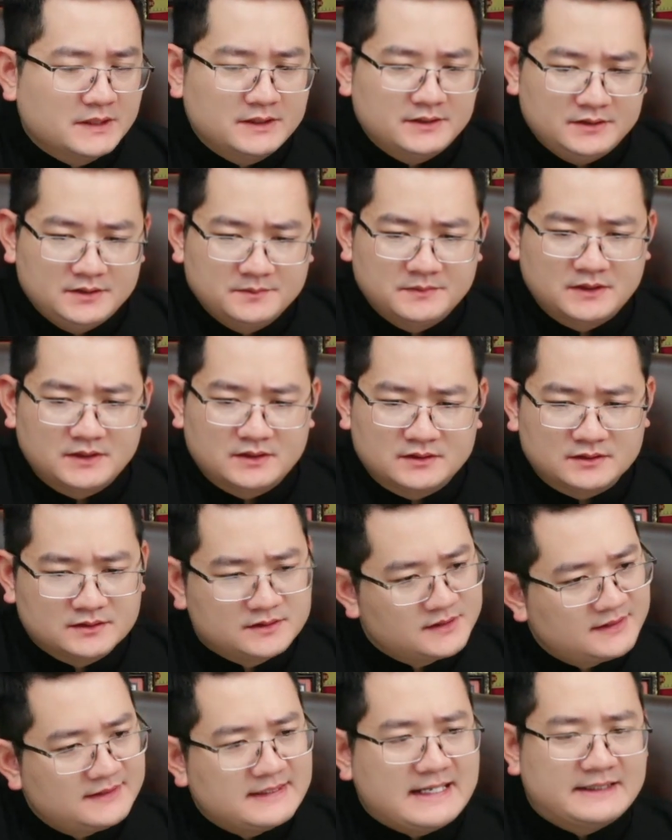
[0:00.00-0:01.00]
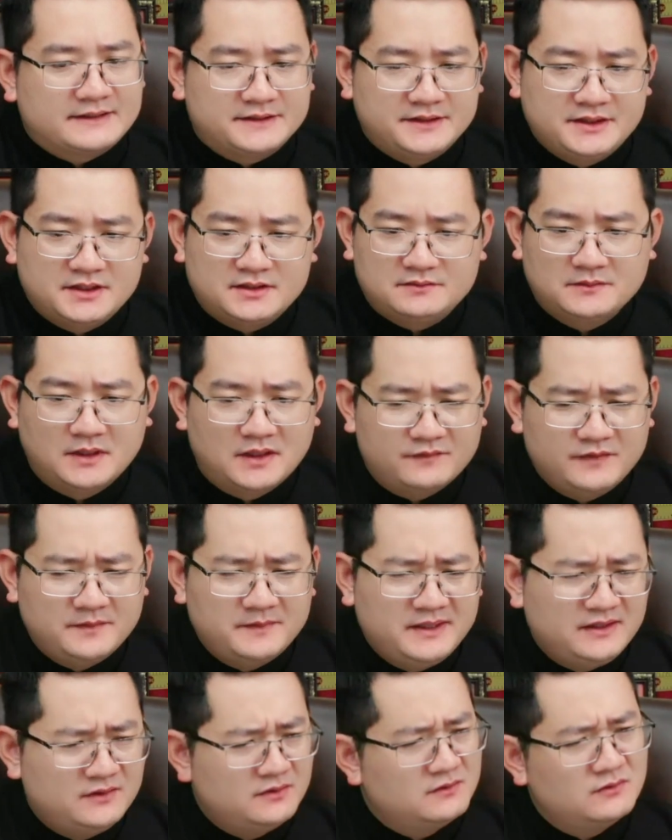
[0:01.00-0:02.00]
nhưng mà rất đáng tiếc bởi vì
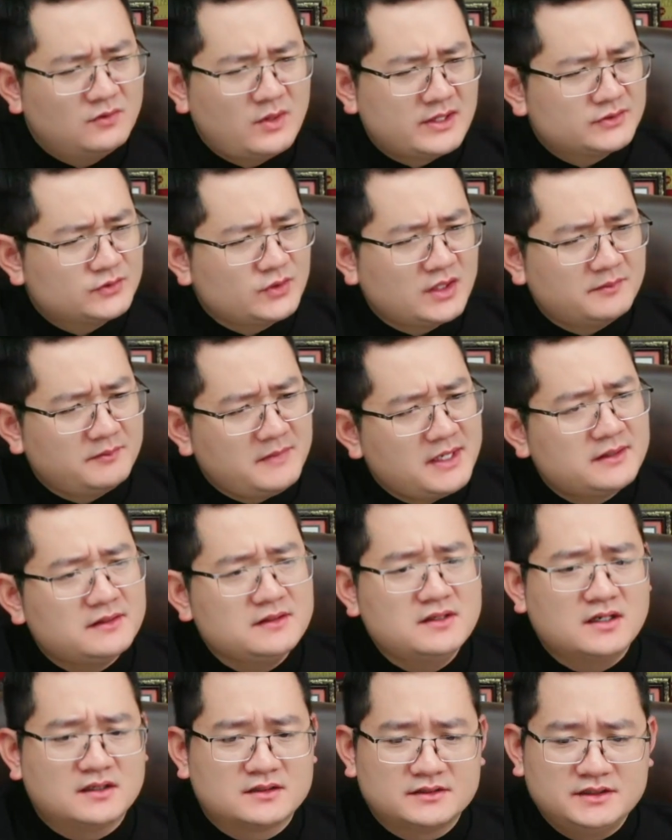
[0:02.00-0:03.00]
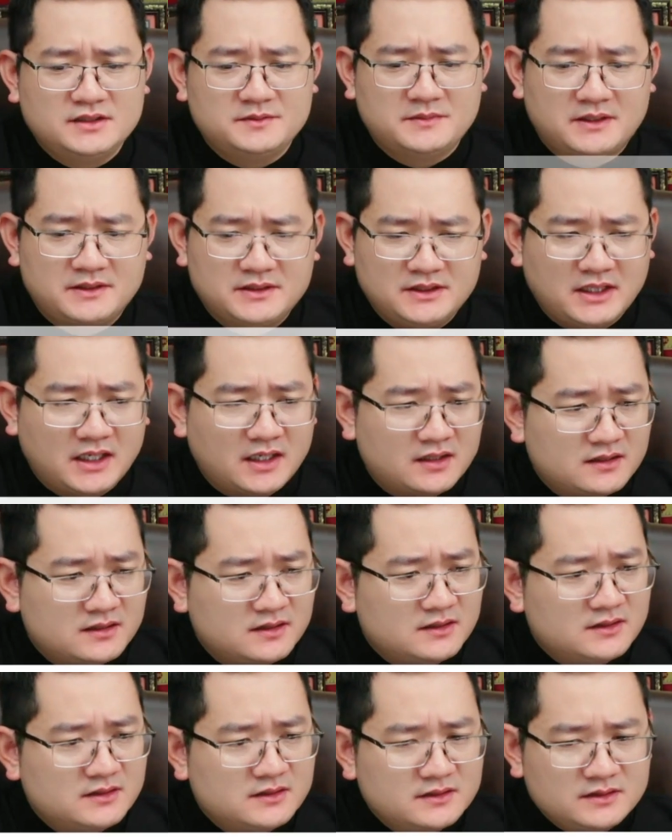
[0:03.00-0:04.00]
mình hoàn toàn biết được nhưng mà gì ạ
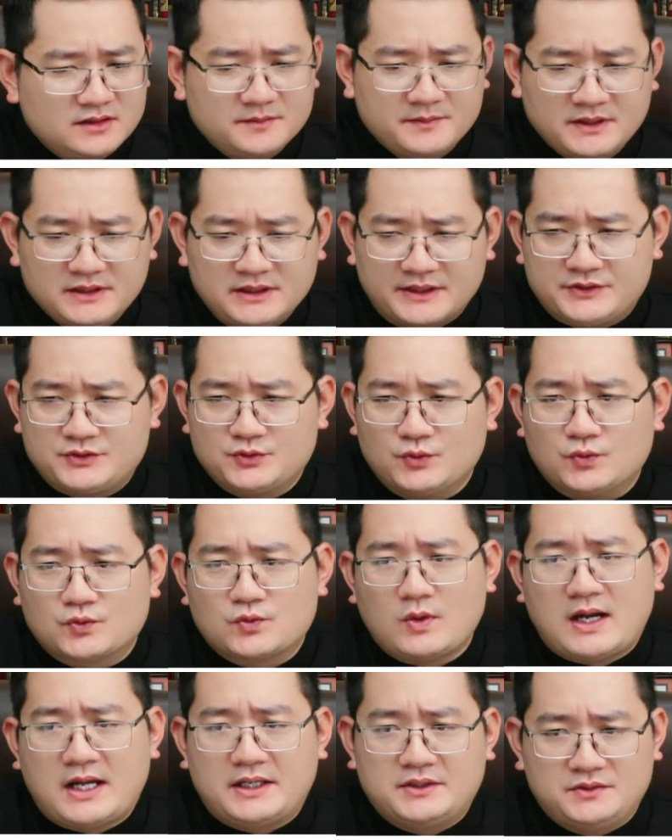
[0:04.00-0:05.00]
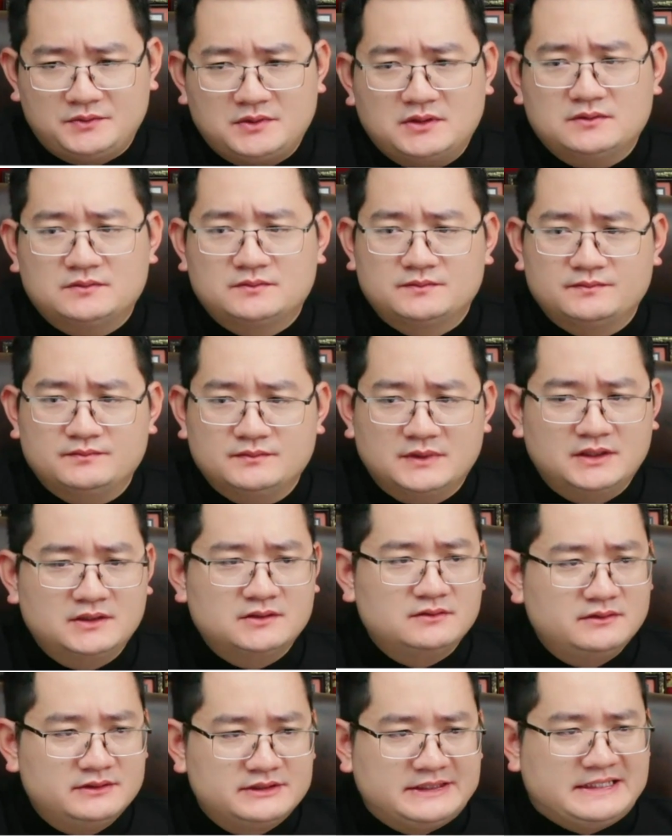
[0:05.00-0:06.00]
nhưng mình lại chủ quan đúng không
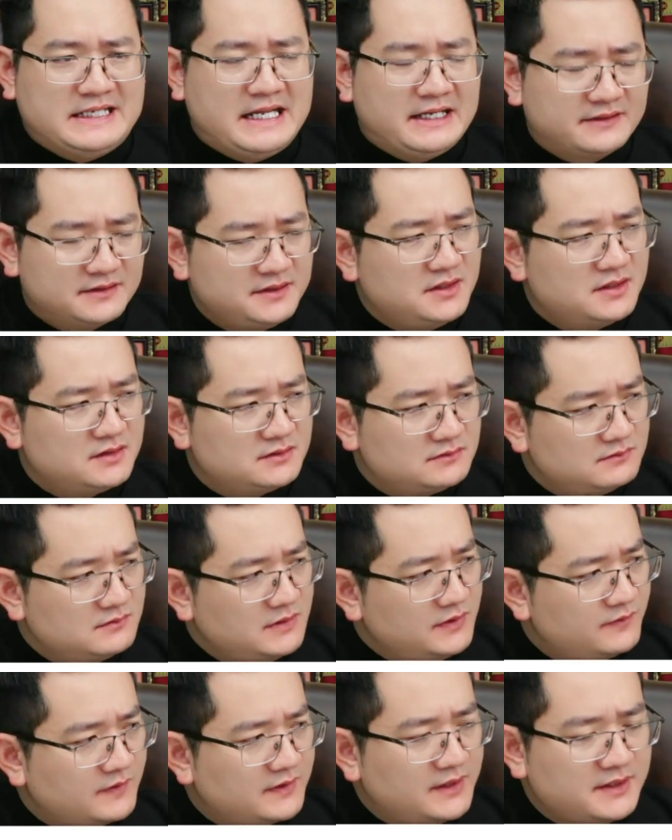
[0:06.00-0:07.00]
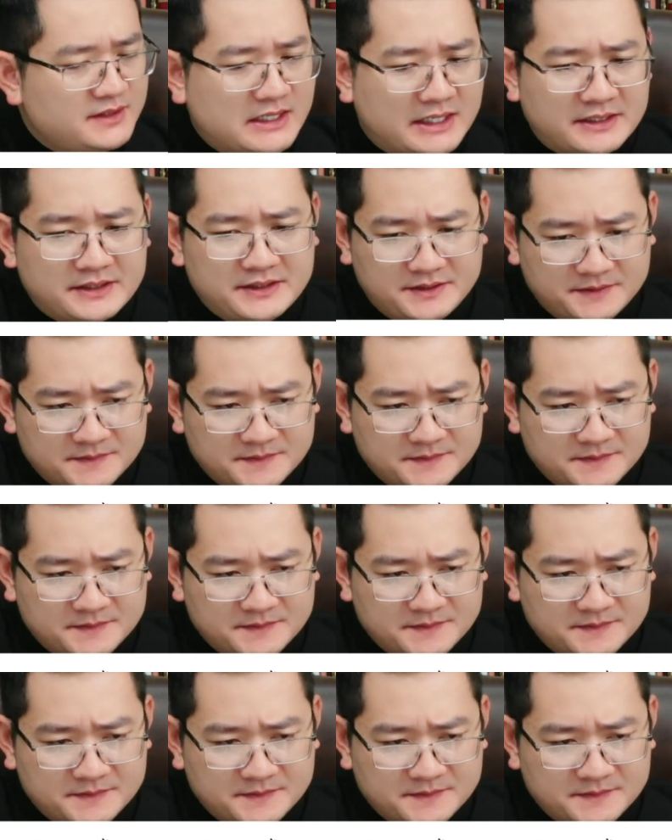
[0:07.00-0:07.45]
rất đáng tiếc mình phải nên để ý